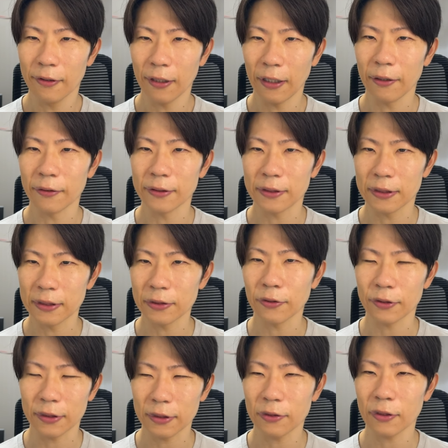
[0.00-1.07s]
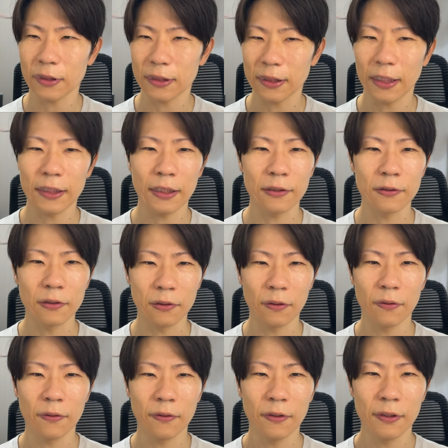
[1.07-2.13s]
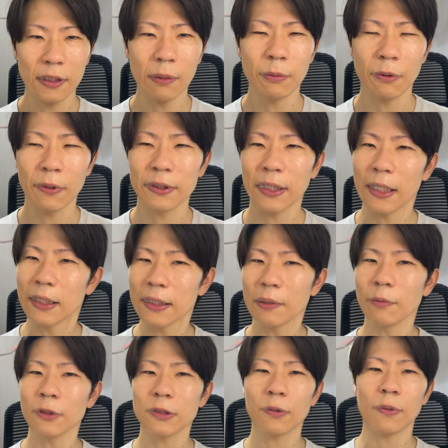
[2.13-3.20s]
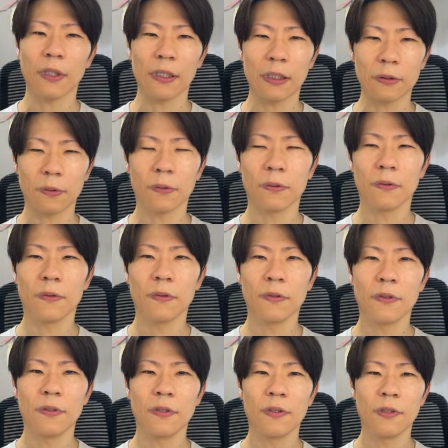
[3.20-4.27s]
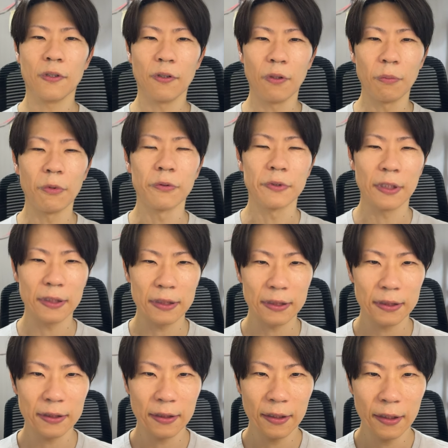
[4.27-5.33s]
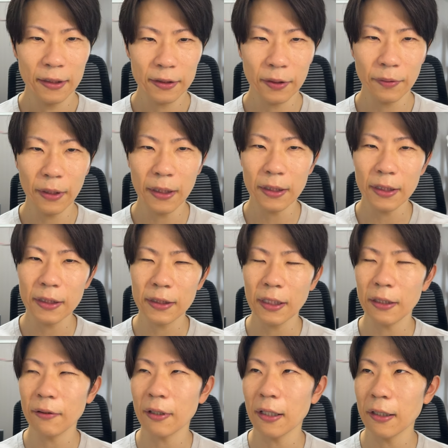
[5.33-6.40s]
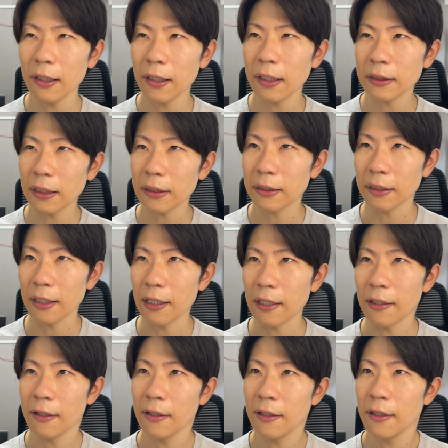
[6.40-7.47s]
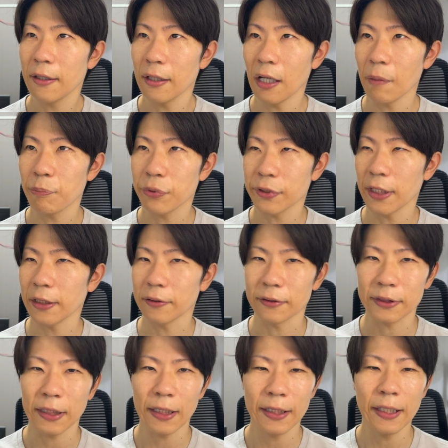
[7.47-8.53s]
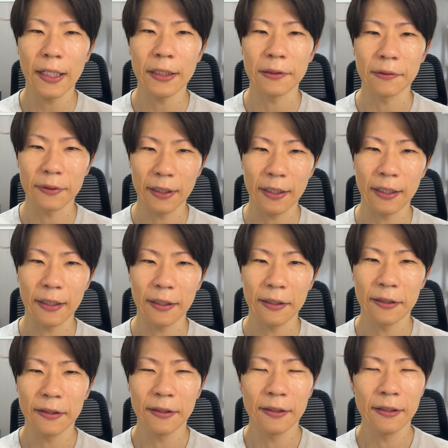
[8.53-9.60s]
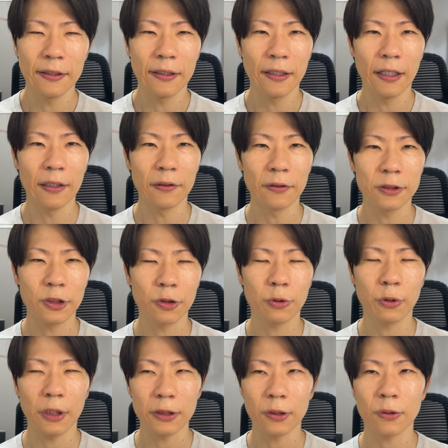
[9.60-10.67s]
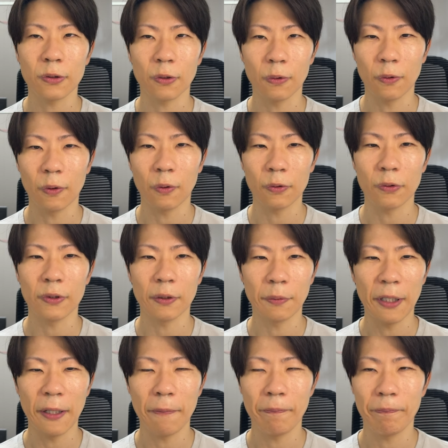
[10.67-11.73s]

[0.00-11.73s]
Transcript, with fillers: あの、ずっとずっと続けてくると。多分これ誰でもそうかなと思うんです。そんなに人間の考え方ってアップデートされないので、あの、ちょっとやそっとのことでは